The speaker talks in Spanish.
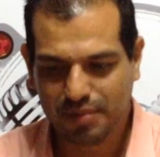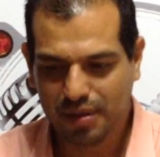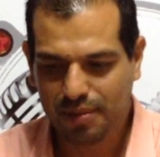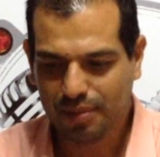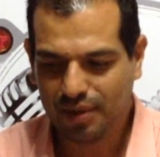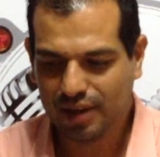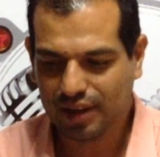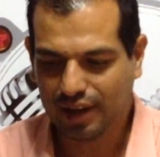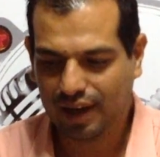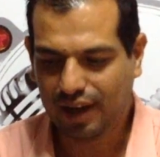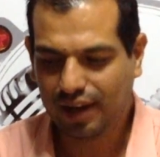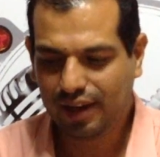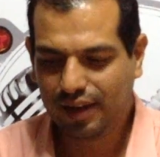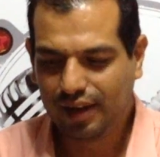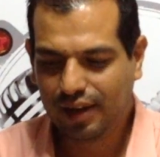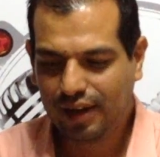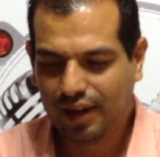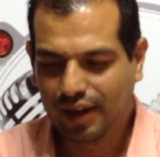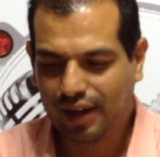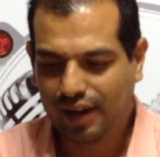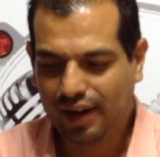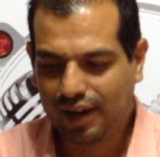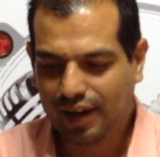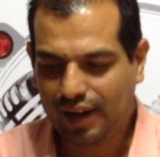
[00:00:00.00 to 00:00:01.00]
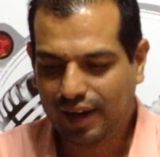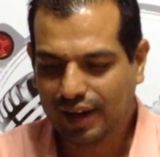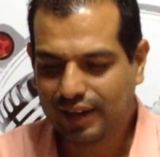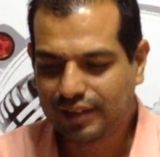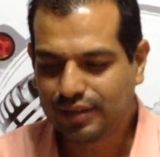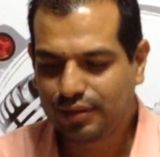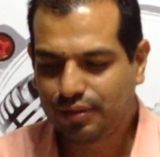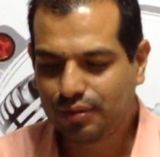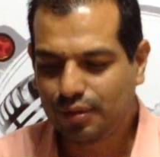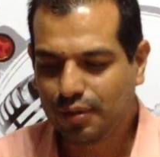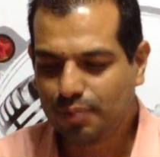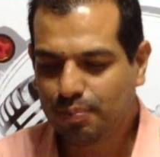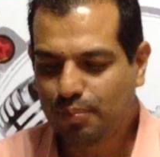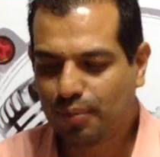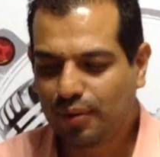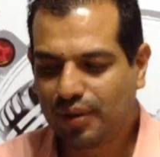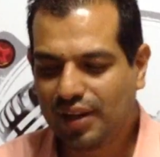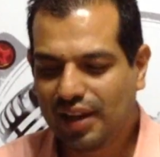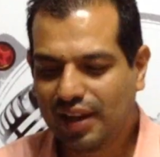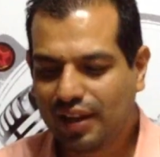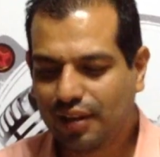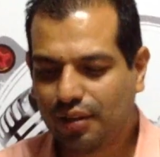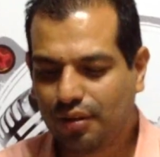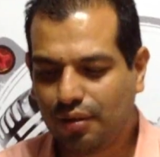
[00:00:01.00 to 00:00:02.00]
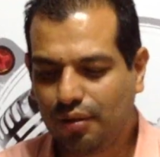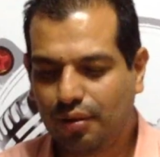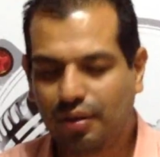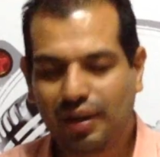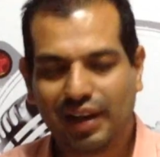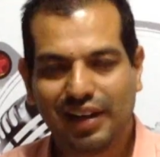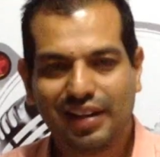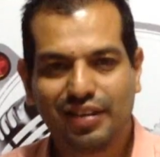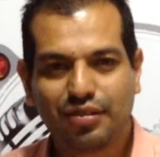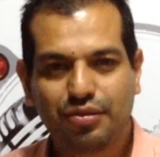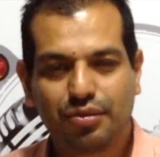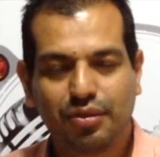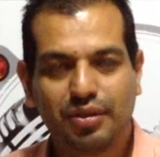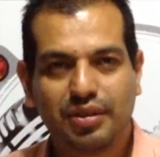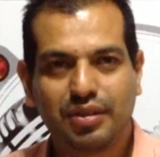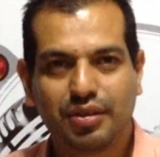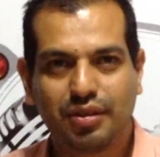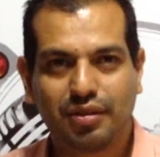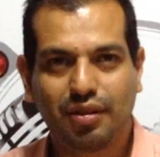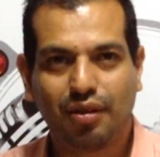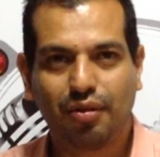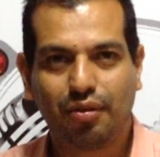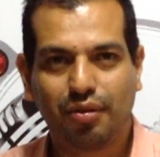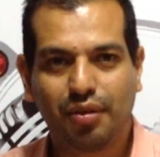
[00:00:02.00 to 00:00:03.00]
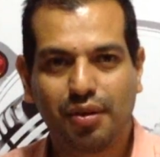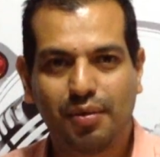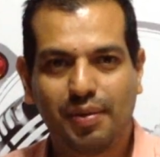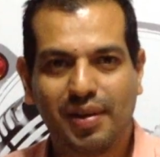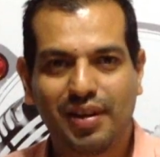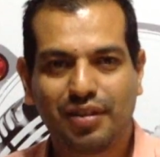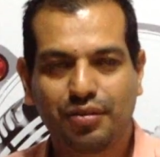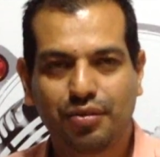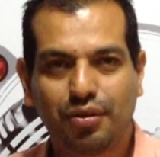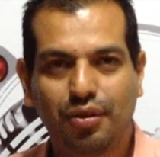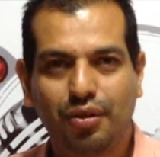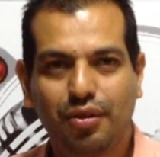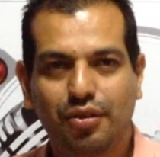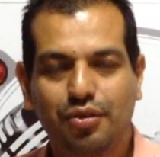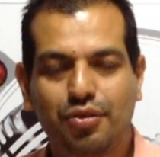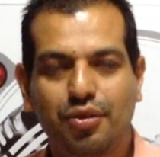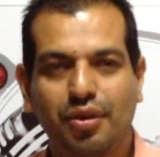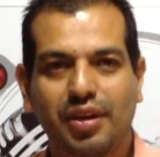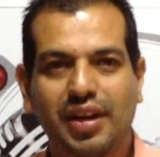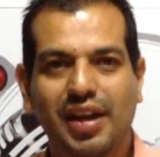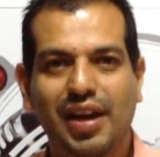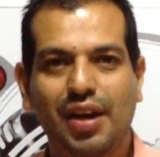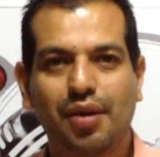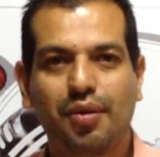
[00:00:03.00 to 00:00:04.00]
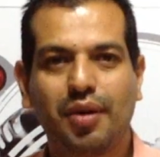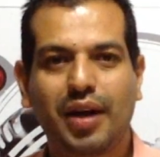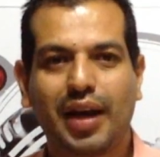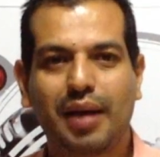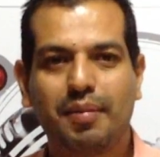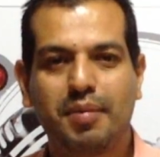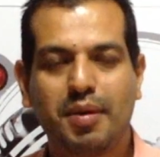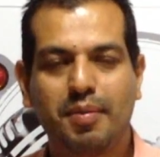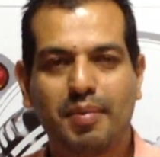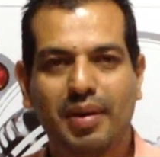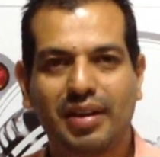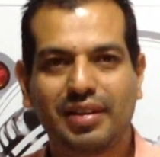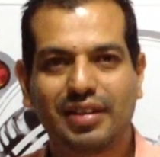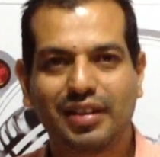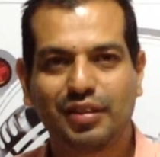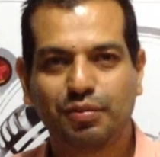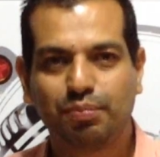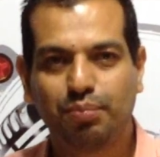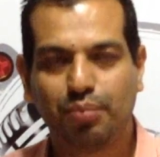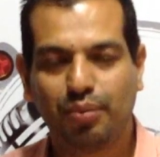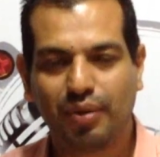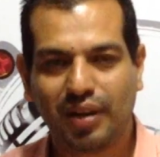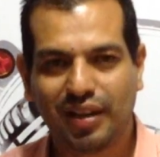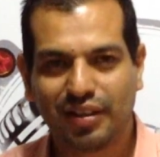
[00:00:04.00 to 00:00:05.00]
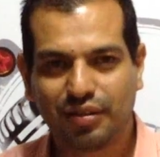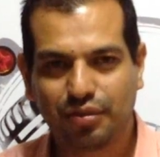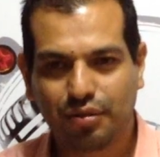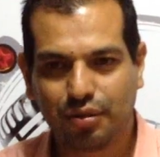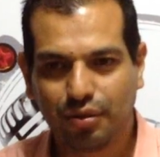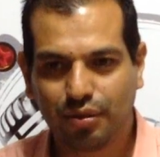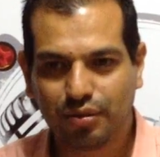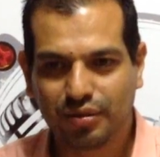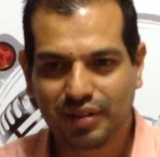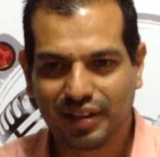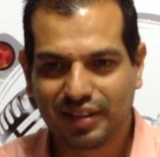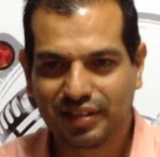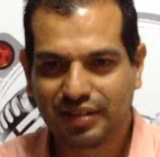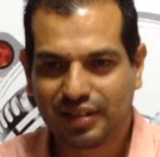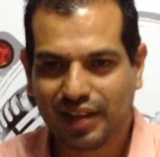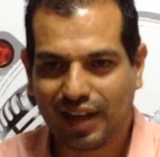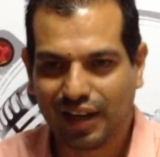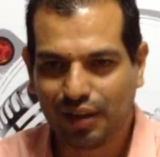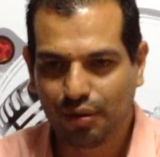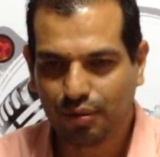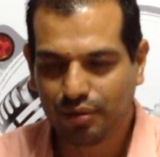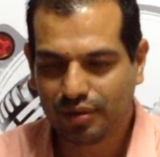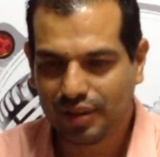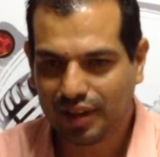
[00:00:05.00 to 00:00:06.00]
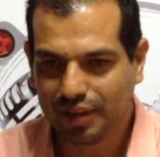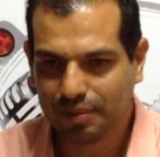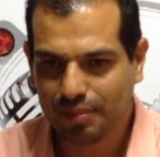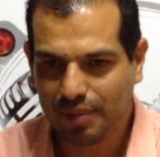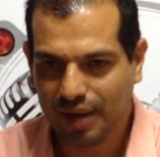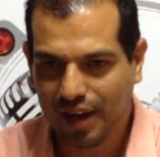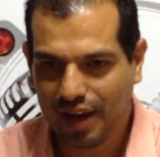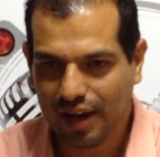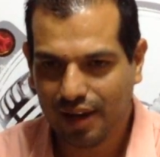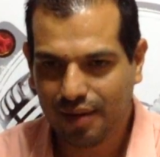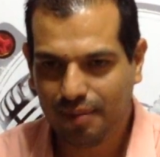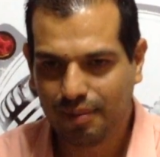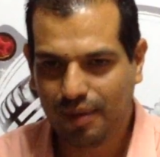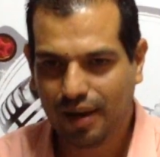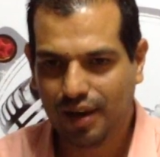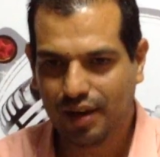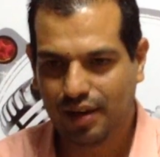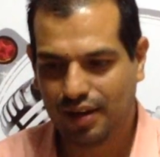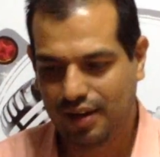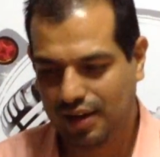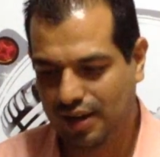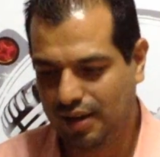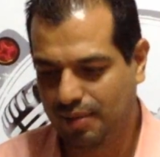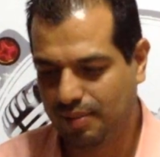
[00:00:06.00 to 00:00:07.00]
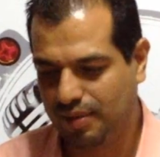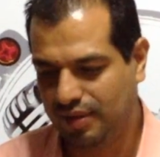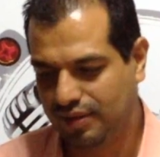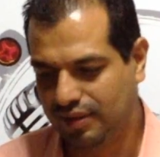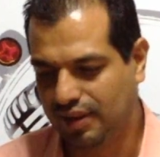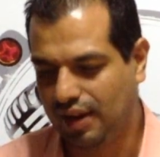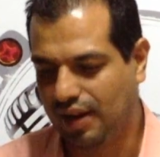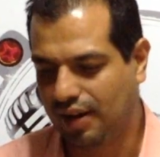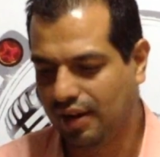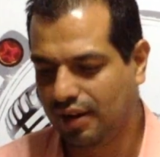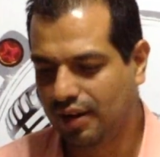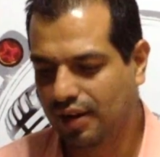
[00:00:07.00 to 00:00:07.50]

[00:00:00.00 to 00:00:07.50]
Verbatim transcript: mi vida, estoy poniendo y le estoy diciendo al universo, yo quiero que me mandes puras cosas que nutran mi alma y mi ser.